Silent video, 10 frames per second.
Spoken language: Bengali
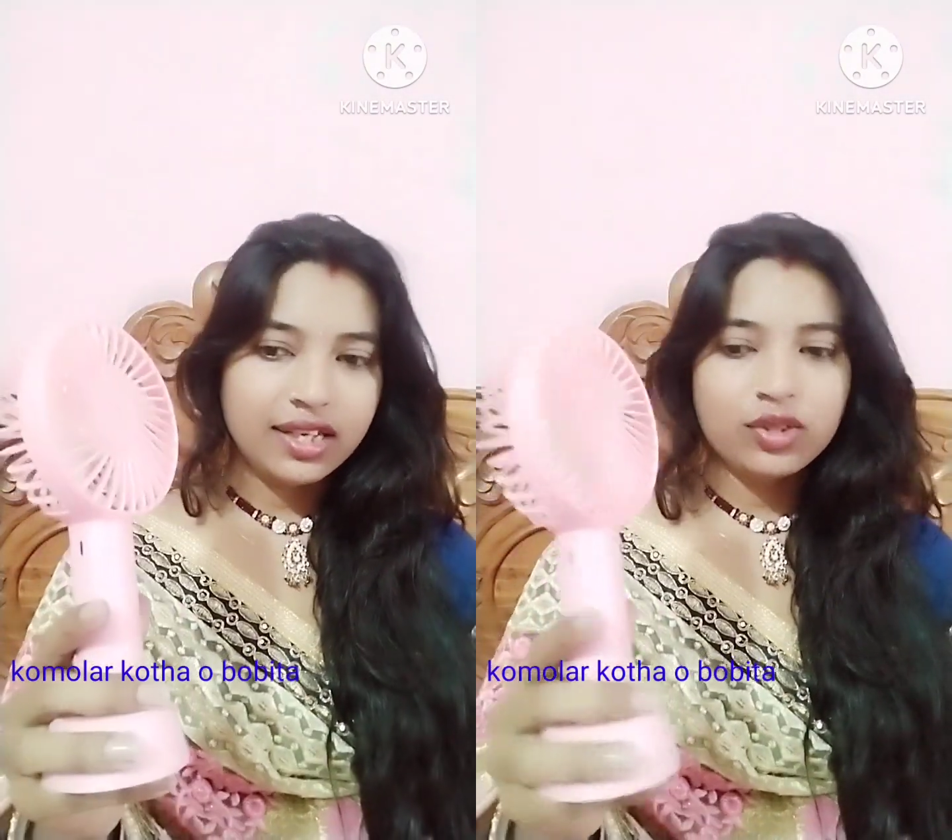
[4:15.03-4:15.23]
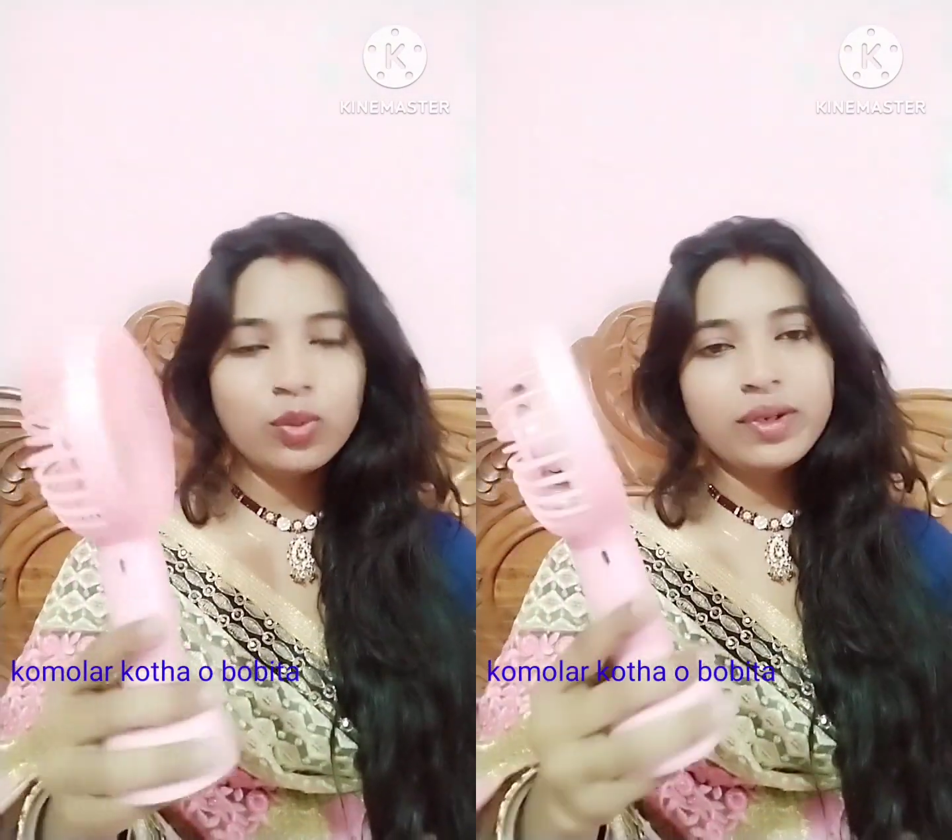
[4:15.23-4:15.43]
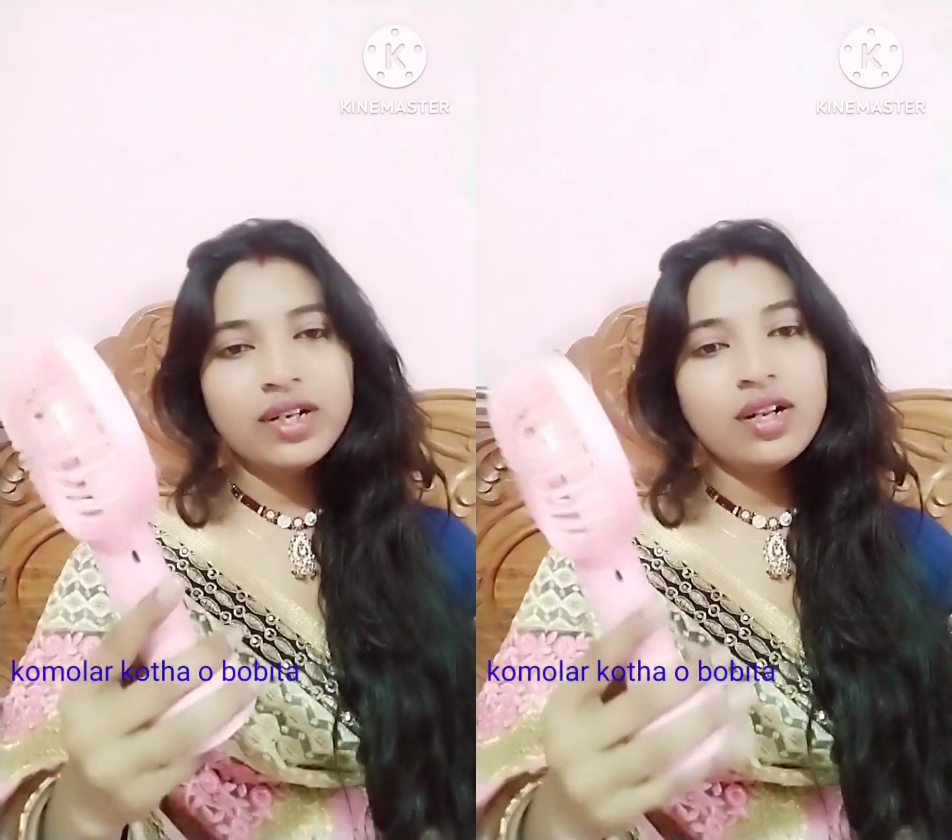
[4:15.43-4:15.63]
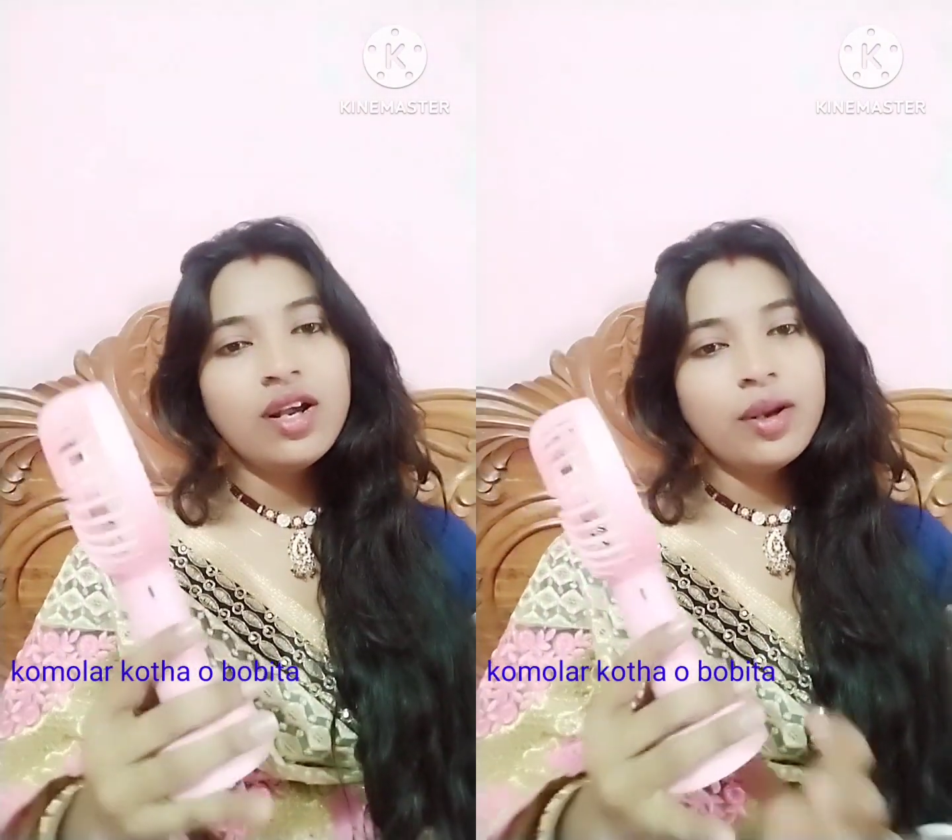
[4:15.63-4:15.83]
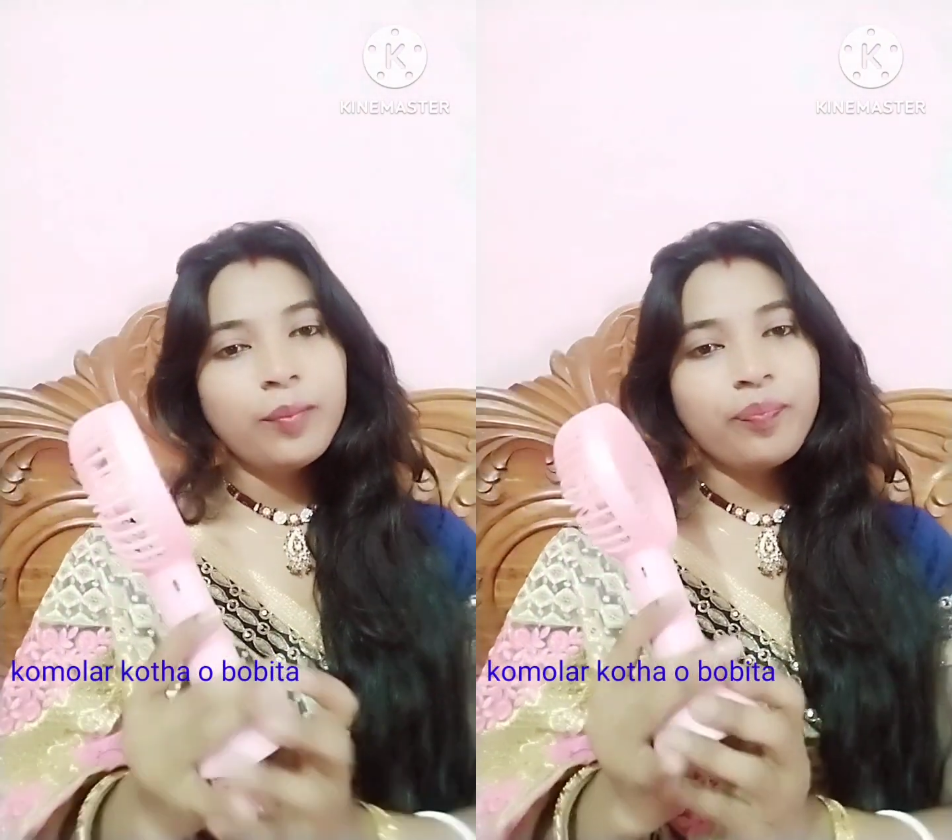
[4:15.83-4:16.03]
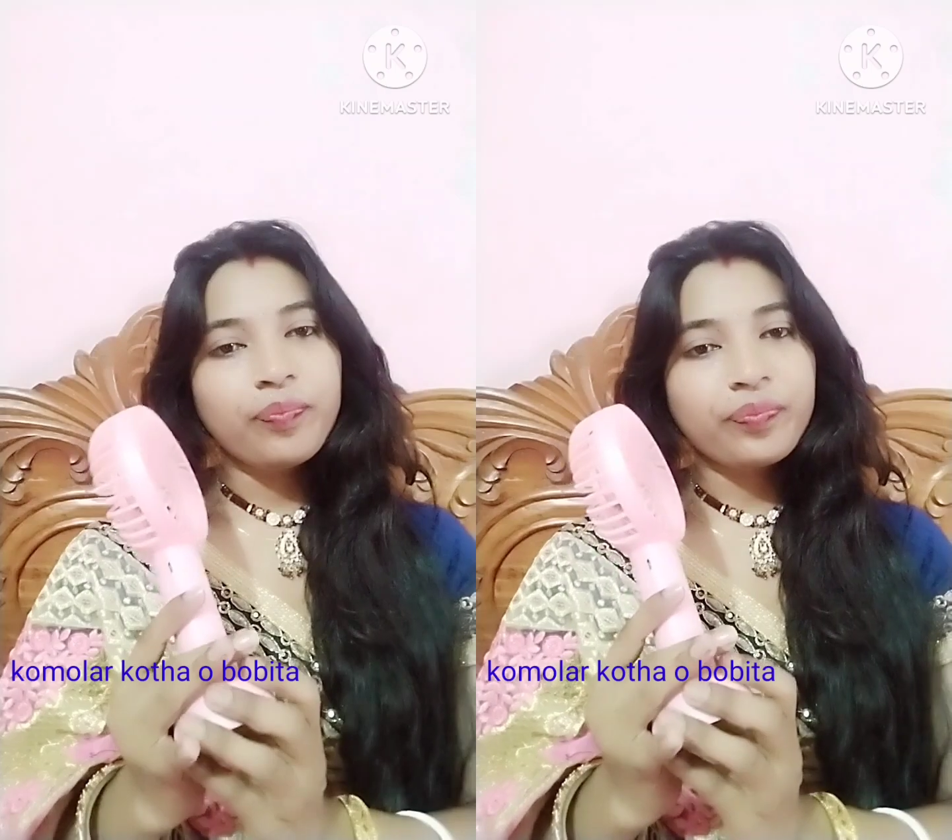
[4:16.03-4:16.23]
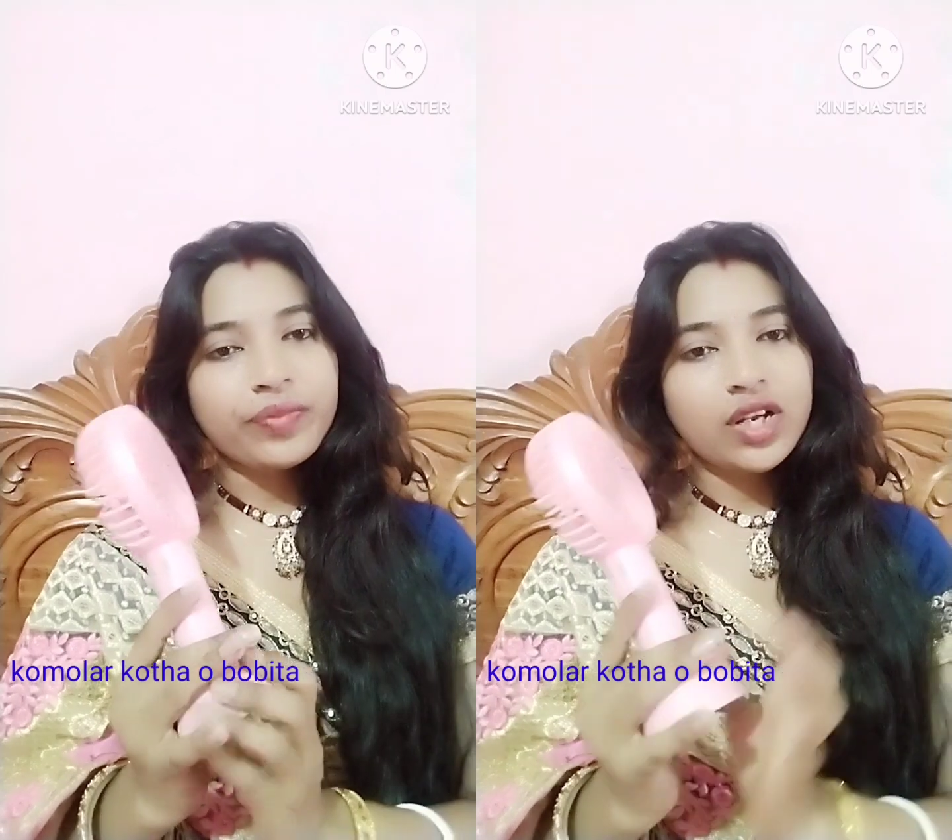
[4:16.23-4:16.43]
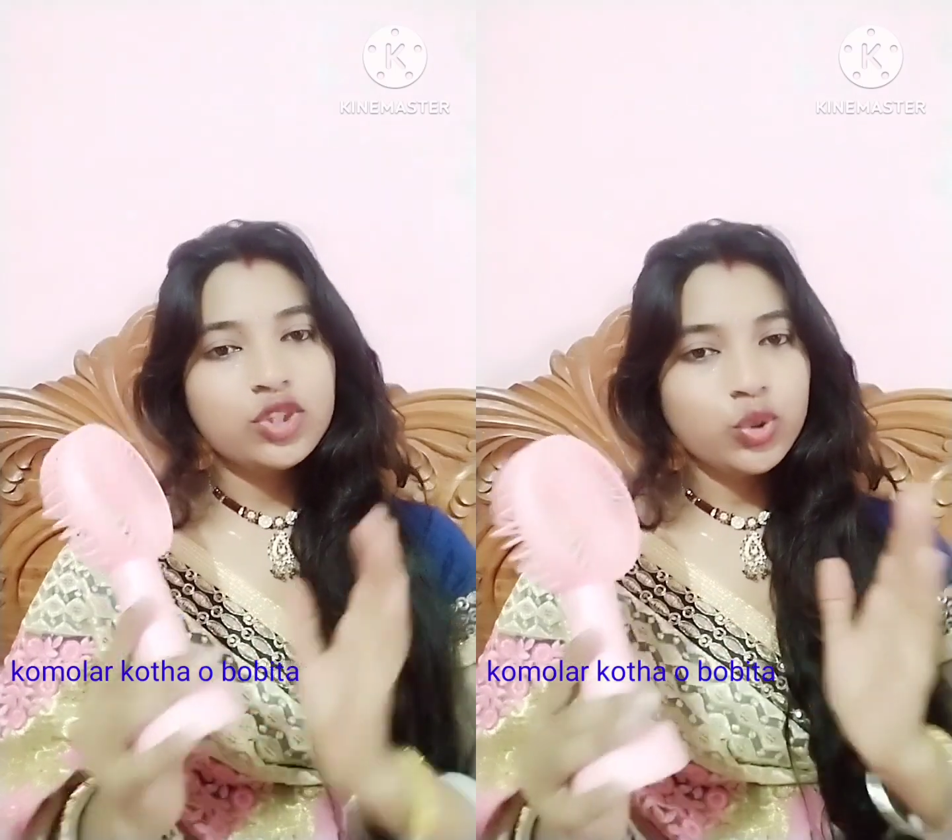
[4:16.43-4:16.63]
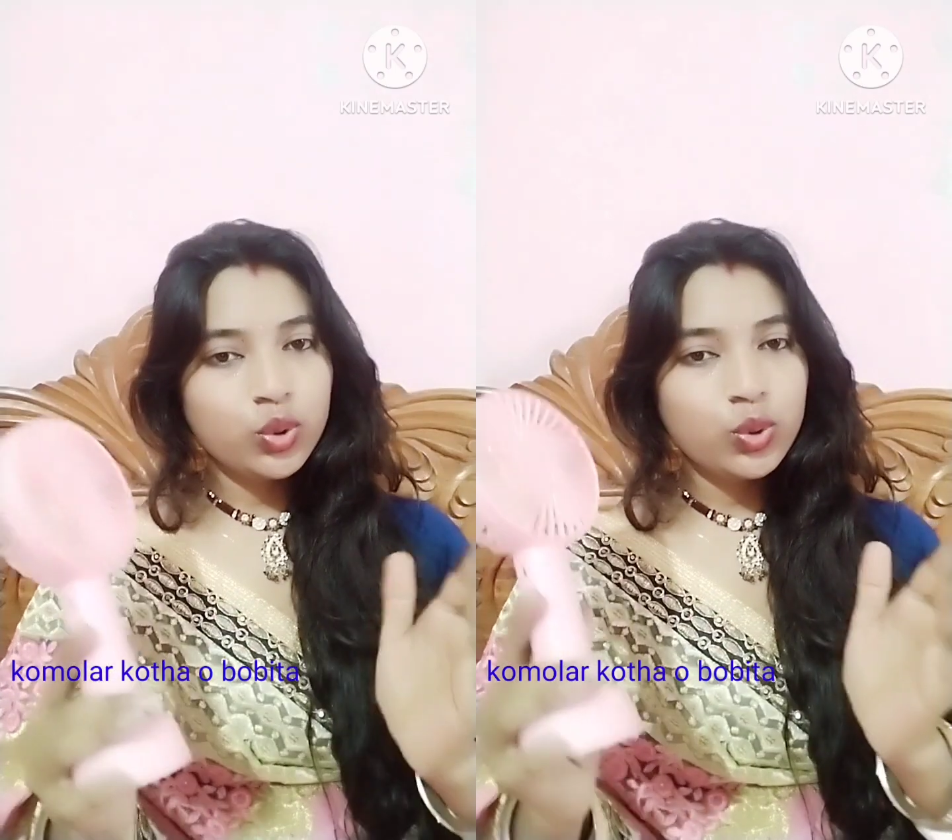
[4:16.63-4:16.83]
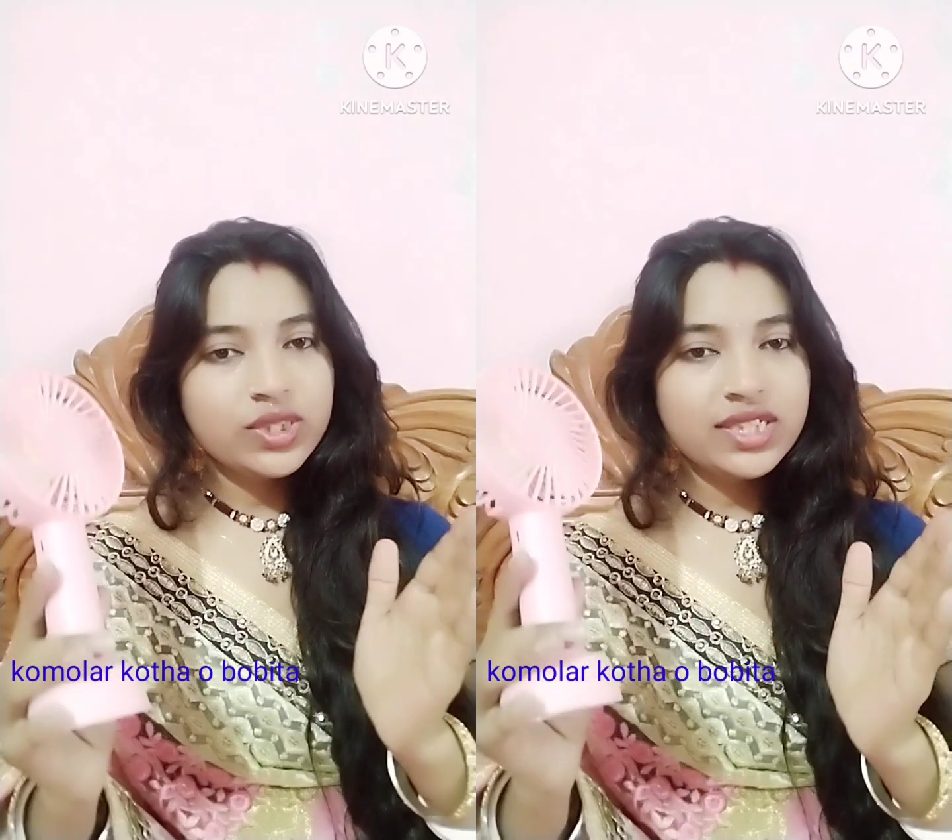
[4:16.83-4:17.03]
তোমার ছোট
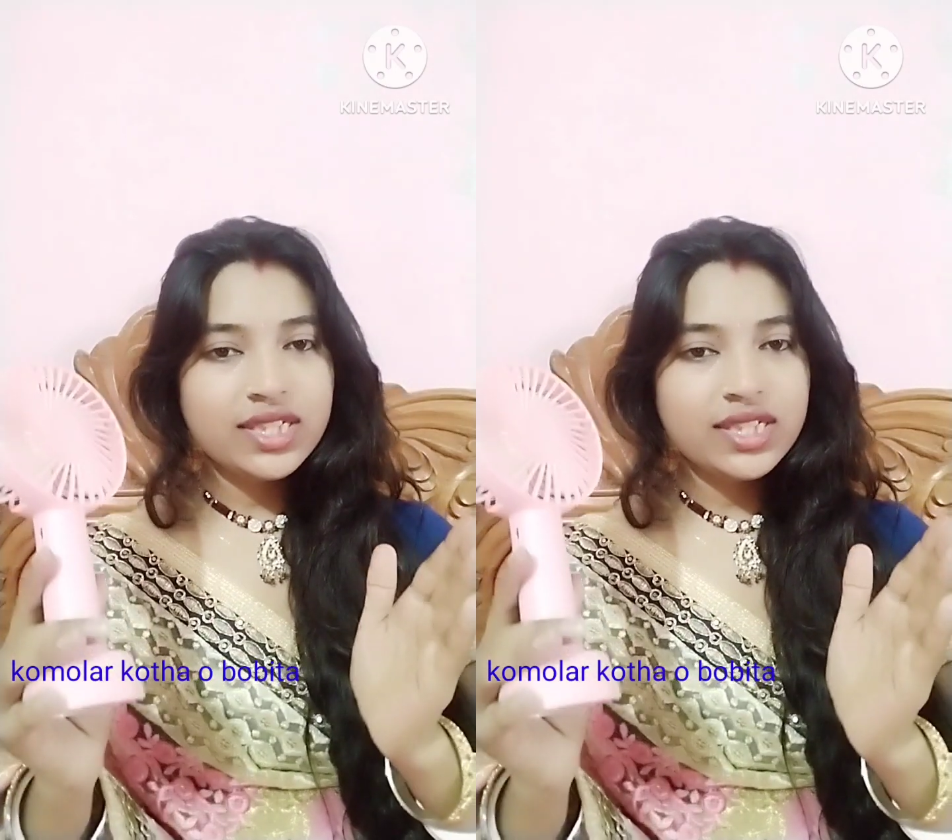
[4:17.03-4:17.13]
যে